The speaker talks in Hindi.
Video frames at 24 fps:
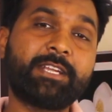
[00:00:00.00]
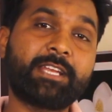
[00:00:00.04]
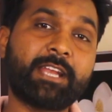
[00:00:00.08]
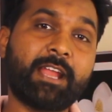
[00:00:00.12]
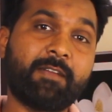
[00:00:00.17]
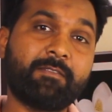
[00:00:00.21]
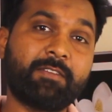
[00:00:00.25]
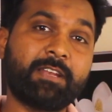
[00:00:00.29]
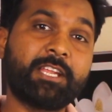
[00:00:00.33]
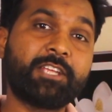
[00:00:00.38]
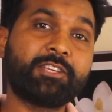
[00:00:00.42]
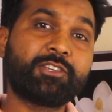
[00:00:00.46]
भी
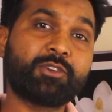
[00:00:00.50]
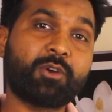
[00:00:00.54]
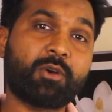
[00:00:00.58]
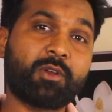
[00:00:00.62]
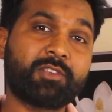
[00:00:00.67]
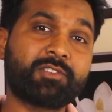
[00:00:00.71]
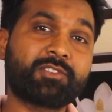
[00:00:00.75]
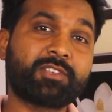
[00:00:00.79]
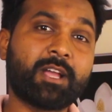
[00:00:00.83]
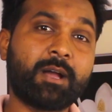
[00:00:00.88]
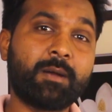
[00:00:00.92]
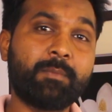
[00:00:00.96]
ट्रैवल
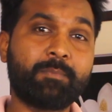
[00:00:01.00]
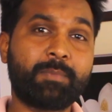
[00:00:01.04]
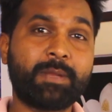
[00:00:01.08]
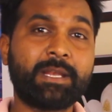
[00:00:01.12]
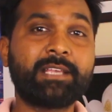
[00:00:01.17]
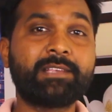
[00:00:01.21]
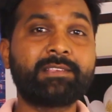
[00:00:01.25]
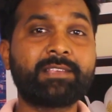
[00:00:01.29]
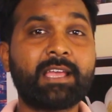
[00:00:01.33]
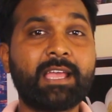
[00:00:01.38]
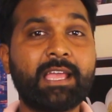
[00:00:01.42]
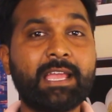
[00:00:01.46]
इंश्योरेंस
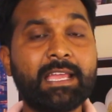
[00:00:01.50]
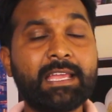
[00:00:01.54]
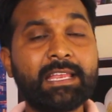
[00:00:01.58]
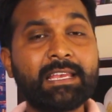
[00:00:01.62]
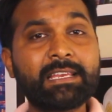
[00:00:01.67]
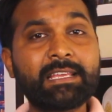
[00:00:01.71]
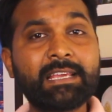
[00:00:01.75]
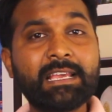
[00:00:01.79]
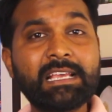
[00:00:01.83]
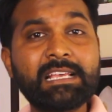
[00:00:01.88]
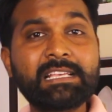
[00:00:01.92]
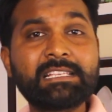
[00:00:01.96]
कंपनीज हैं
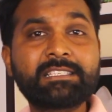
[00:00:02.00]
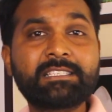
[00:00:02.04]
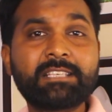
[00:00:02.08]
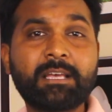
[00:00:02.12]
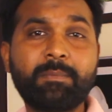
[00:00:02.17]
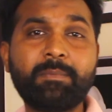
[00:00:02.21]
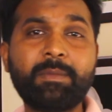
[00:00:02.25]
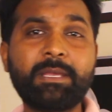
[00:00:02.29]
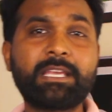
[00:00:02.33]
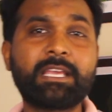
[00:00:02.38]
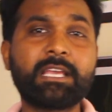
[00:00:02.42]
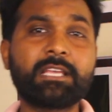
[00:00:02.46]
इनके
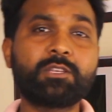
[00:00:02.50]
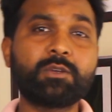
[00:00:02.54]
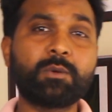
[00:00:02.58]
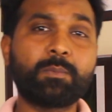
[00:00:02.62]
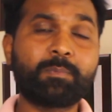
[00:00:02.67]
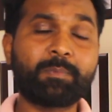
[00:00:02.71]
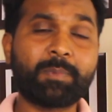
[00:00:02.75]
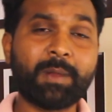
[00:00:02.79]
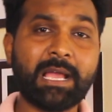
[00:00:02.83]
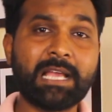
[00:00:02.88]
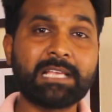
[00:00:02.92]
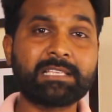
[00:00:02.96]
सभी के जो
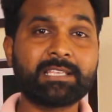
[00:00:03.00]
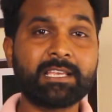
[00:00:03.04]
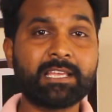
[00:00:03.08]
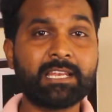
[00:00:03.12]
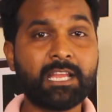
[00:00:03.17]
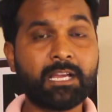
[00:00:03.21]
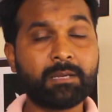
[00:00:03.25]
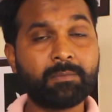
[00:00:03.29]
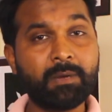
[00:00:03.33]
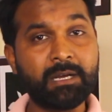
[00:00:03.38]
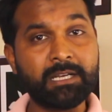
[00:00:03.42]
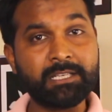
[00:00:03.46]
प्राइस हैं
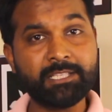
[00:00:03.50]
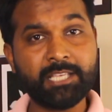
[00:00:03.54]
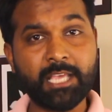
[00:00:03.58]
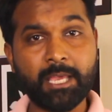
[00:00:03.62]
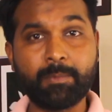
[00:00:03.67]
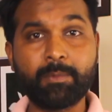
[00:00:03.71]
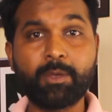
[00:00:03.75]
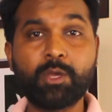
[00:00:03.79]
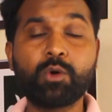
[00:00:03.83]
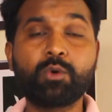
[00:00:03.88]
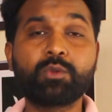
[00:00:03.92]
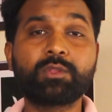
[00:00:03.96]
लगभग
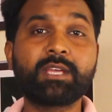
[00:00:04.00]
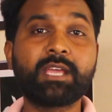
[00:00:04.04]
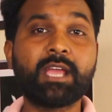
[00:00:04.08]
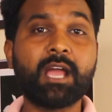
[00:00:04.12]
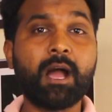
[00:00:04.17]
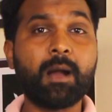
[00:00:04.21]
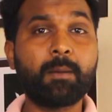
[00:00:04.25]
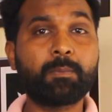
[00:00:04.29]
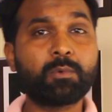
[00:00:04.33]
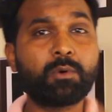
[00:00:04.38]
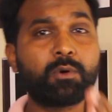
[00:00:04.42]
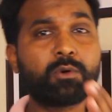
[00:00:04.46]
सेम ही होते
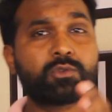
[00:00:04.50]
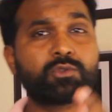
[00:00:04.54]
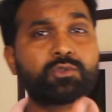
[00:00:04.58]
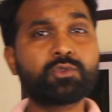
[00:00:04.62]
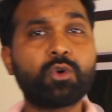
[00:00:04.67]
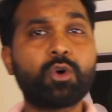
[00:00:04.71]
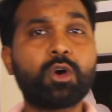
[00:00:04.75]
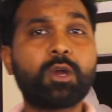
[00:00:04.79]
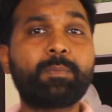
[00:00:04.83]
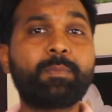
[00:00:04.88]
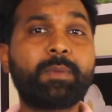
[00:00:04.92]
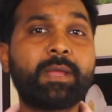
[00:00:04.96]
हैं आपको
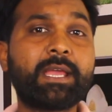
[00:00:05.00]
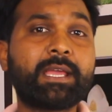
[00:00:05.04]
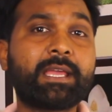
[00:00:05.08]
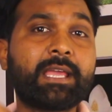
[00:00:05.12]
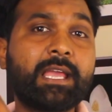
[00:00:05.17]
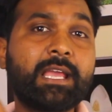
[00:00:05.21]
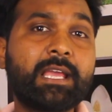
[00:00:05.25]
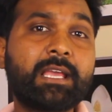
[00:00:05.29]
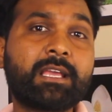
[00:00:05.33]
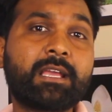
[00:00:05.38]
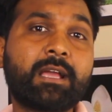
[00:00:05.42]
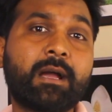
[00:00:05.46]
सौ रुपए
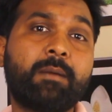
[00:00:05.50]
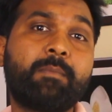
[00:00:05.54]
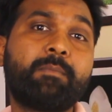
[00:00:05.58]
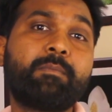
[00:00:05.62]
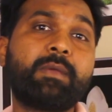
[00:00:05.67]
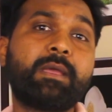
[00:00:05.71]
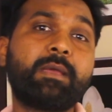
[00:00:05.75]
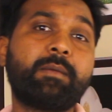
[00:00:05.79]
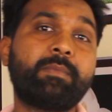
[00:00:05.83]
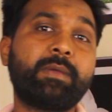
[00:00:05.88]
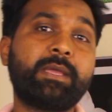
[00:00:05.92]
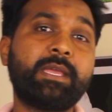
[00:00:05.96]
के कम
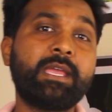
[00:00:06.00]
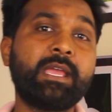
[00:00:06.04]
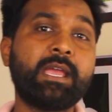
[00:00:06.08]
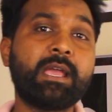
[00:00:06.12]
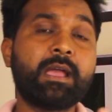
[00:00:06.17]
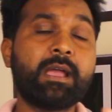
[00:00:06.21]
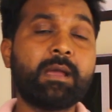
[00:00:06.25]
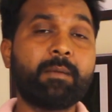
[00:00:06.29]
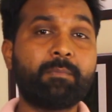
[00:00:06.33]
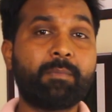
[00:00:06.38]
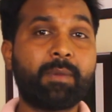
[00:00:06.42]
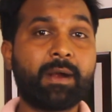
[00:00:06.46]
में भी
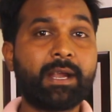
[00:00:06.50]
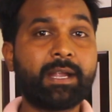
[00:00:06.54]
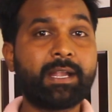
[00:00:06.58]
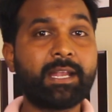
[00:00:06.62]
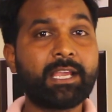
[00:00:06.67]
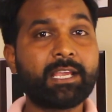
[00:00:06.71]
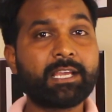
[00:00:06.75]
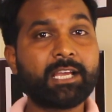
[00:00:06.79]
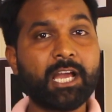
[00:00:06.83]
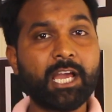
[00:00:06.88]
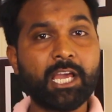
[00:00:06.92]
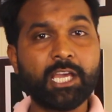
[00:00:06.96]
पर
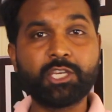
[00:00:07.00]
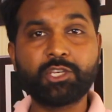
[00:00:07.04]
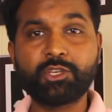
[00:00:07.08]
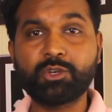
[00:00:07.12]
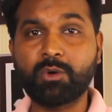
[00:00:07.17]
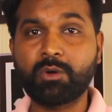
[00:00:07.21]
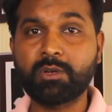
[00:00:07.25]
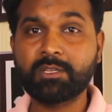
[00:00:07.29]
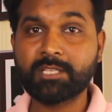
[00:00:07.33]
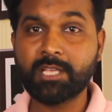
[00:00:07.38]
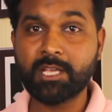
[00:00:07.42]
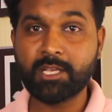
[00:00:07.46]
डे का
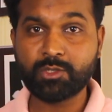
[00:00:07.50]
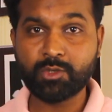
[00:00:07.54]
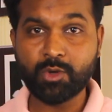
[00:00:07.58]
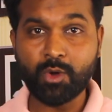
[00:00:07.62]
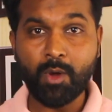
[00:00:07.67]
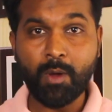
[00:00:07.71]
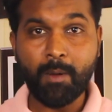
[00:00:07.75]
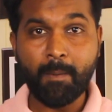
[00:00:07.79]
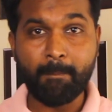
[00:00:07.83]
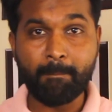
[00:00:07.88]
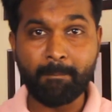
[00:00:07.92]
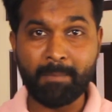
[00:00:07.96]
इंश्योरेंस है जो
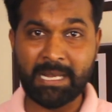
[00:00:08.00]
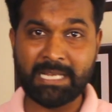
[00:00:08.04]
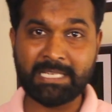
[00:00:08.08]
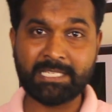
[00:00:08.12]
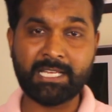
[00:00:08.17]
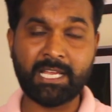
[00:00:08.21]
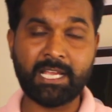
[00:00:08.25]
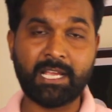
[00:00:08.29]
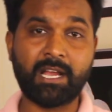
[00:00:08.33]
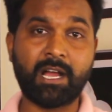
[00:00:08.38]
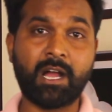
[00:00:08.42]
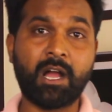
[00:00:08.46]
मिल
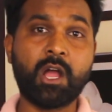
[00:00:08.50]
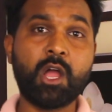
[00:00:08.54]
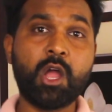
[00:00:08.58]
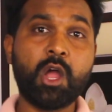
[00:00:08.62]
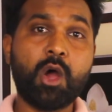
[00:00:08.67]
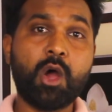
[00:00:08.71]
जाएगा